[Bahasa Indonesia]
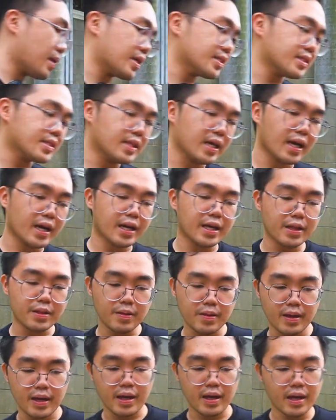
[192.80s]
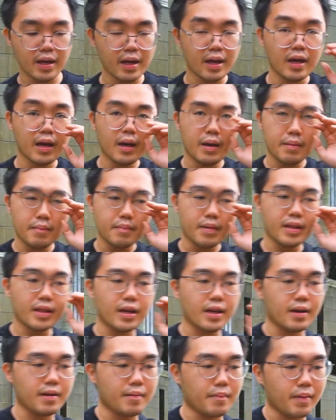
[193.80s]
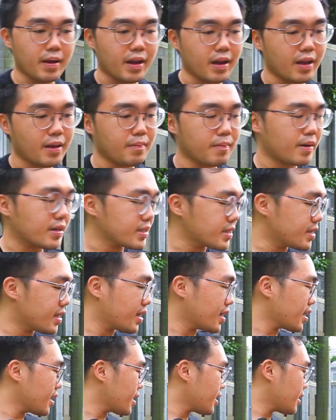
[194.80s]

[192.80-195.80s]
Mazda gitu ya ada merahnya Mazda